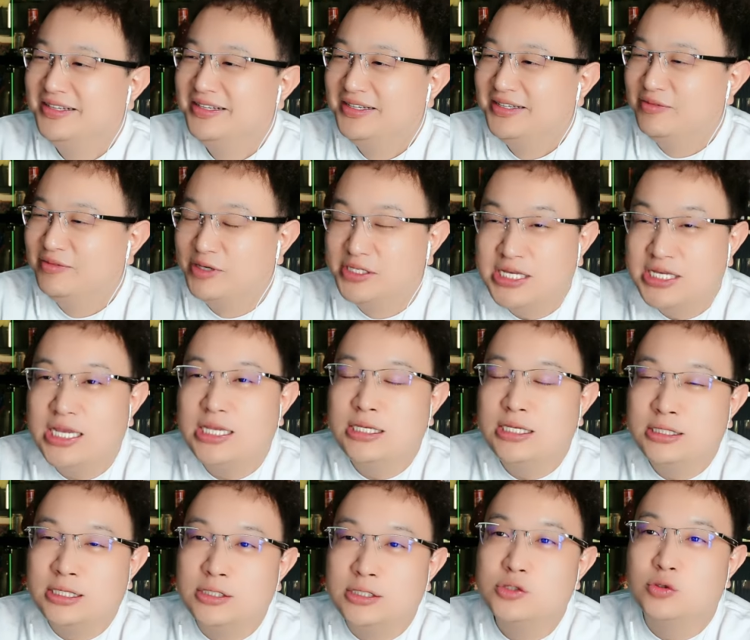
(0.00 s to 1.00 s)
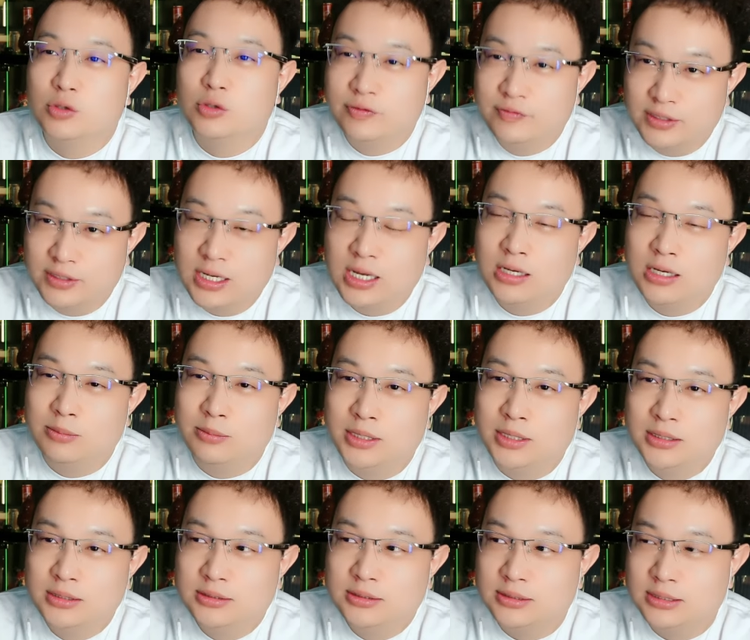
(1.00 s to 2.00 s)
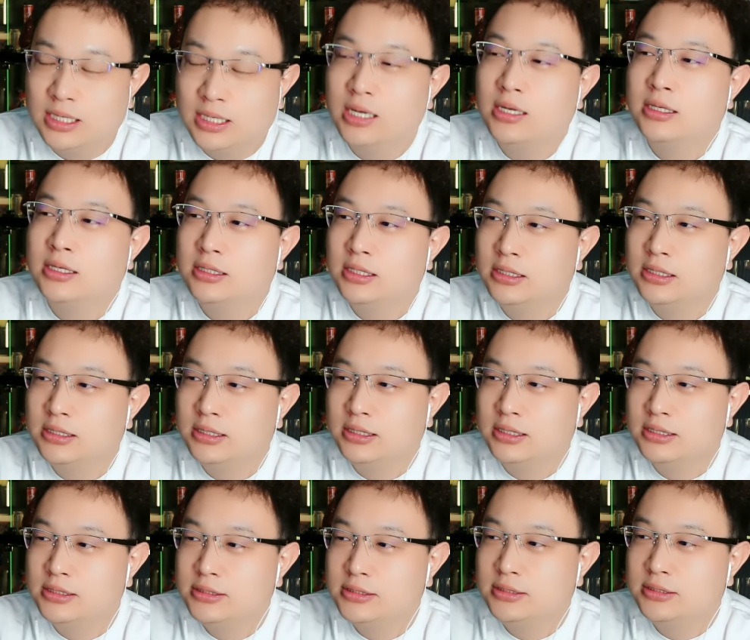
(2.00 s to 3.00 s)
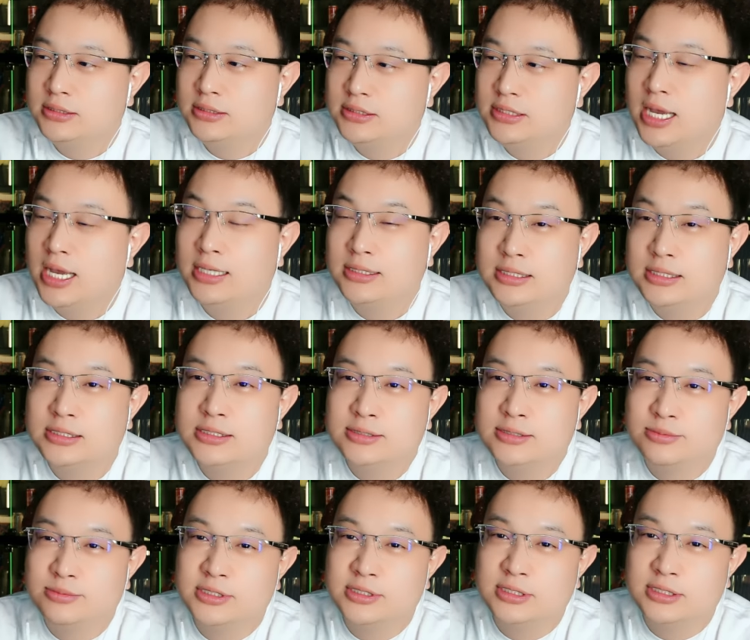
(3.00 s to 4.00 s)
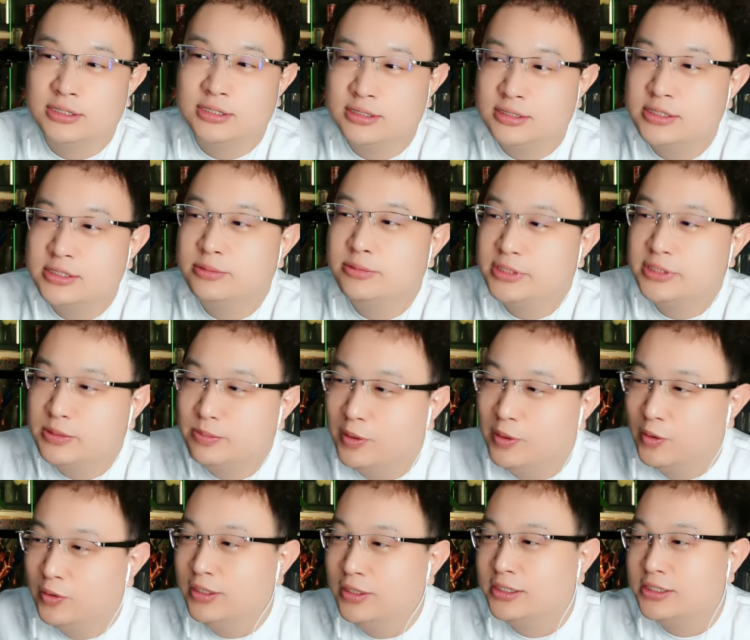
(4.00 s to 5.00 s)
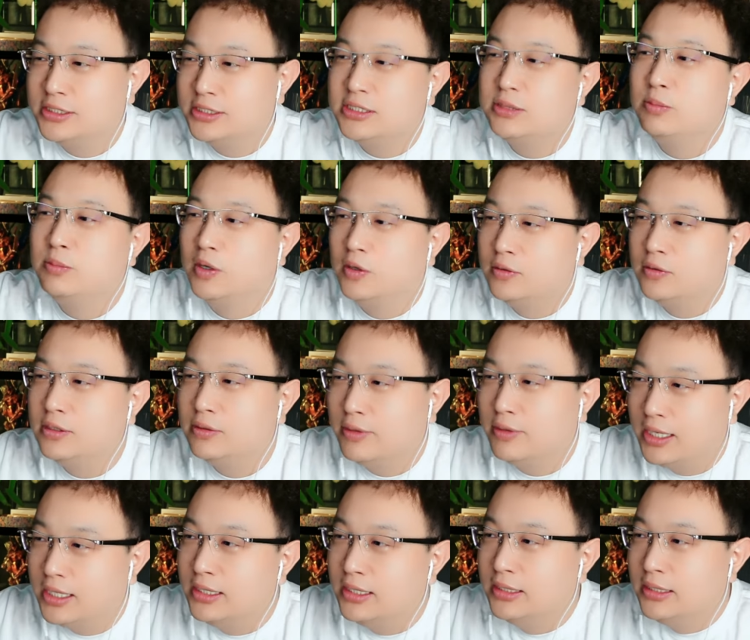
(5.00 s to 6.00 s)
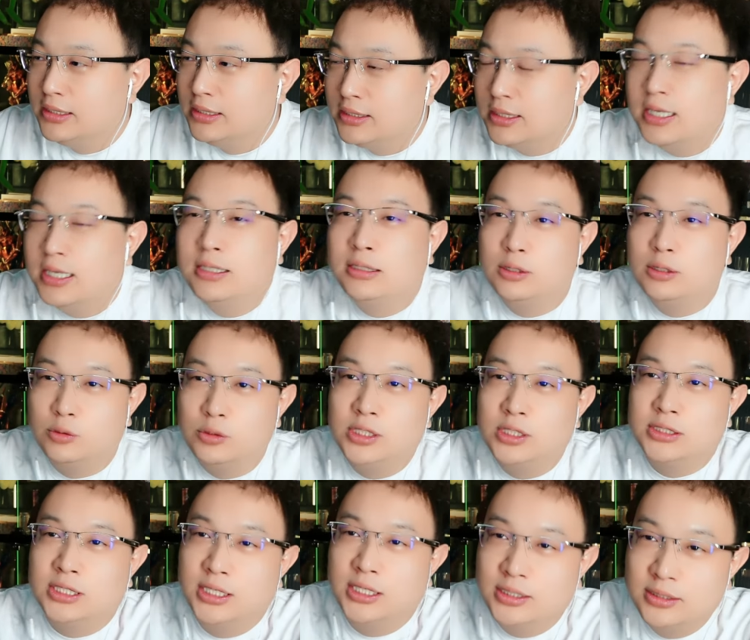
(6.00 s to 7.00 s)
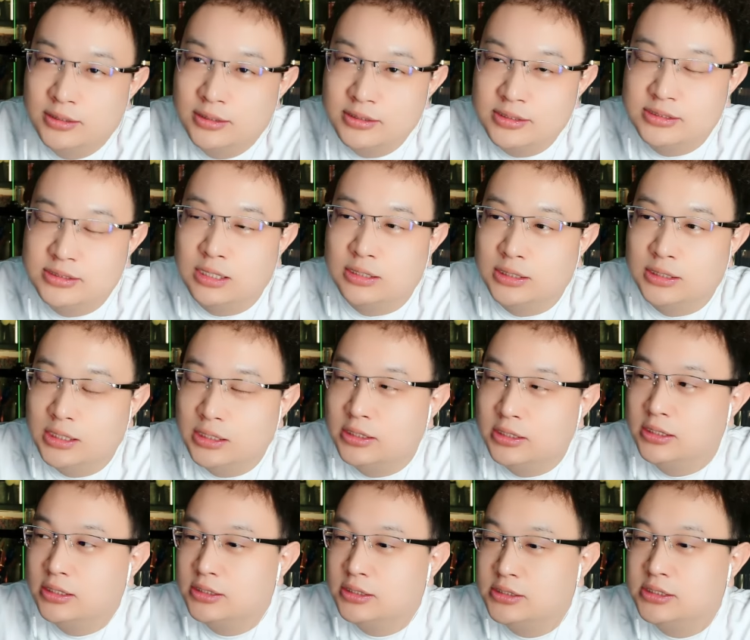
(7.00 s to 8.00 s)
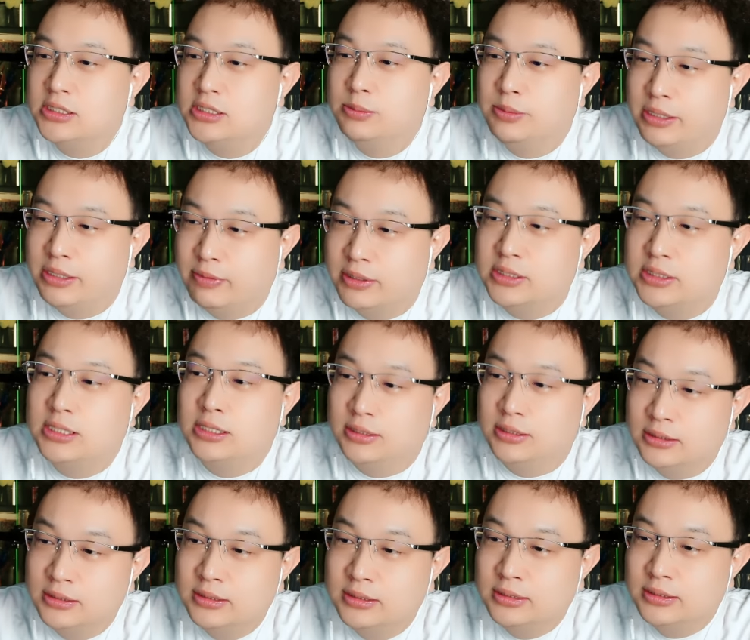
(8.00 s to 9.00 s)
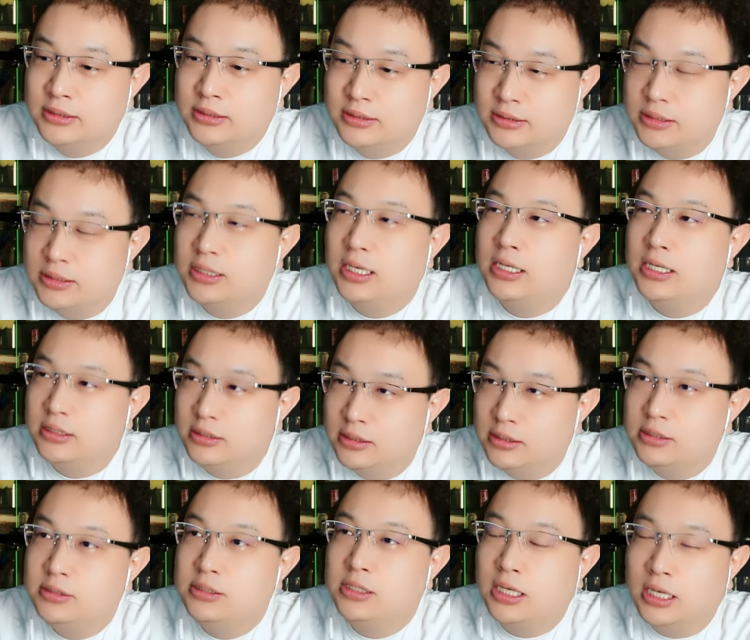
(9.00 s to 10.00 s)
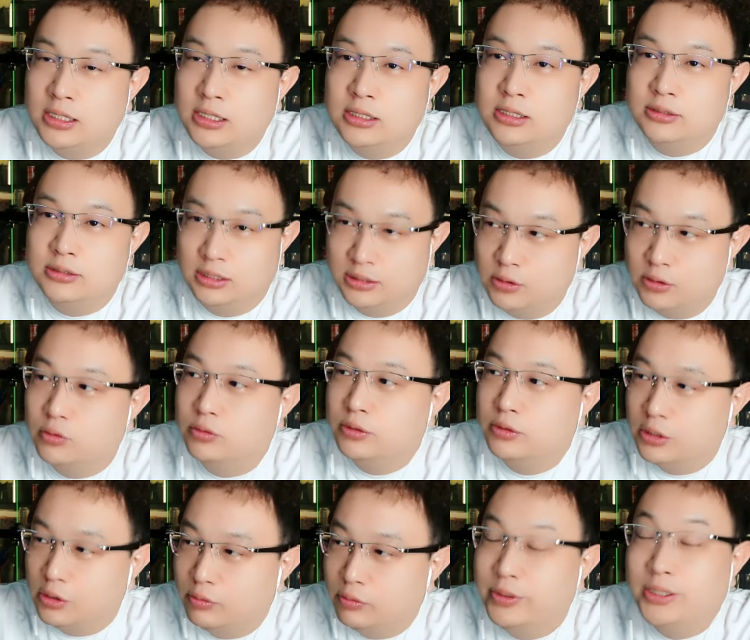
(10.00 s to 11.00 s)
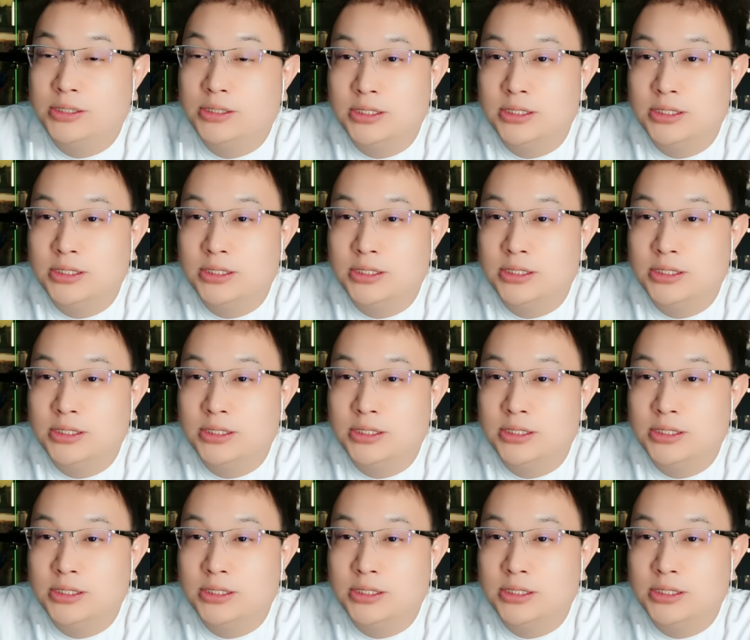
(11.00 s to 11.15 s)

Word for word: 我建议你等九月份看看吧，你看看那个下一届是不是是不是金毛子？是金毛子的话，还能留两年，等那个世界杯完事儿。应该能，应该能，能有，能有位置。